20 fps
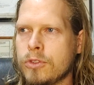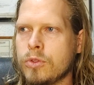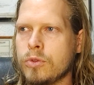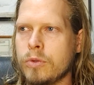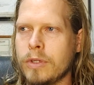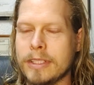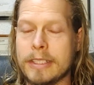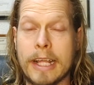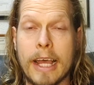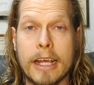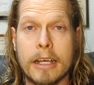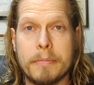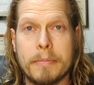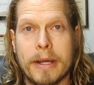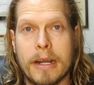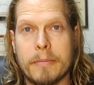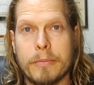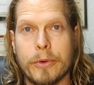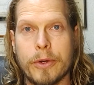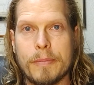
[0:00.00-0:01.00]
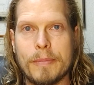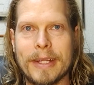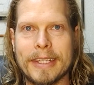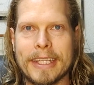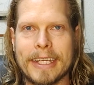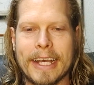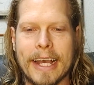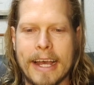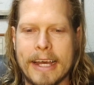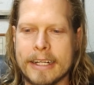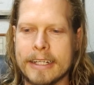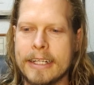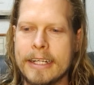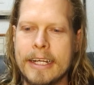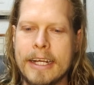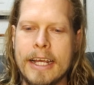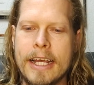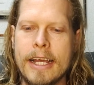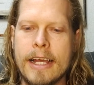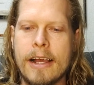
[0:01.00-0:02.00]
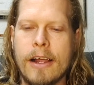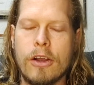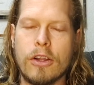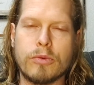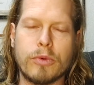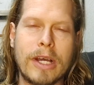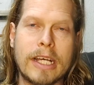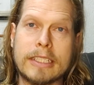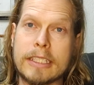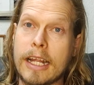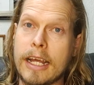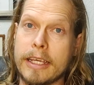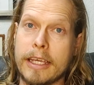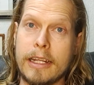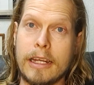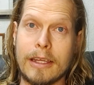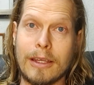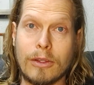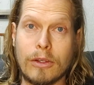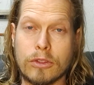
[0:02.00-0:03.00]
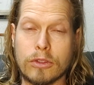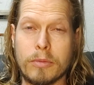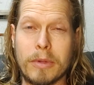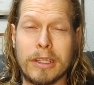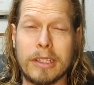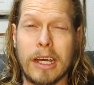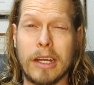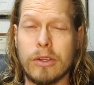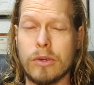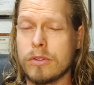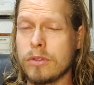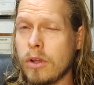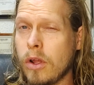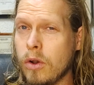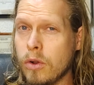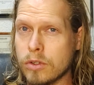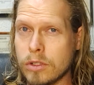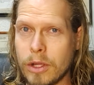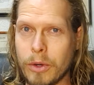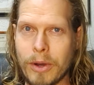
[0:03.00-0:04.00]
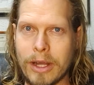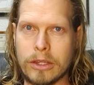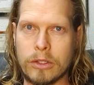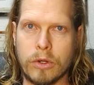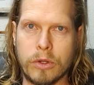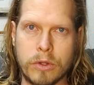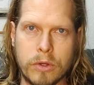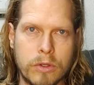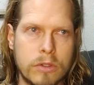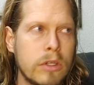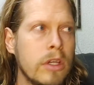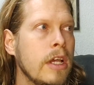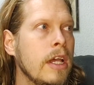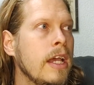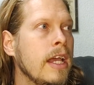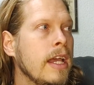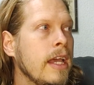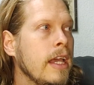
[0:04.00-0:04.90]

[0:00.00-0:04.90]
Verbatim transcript: su snack para poder platicar. Los voy a estar aquí leyendo los comentarios, los leo a todos.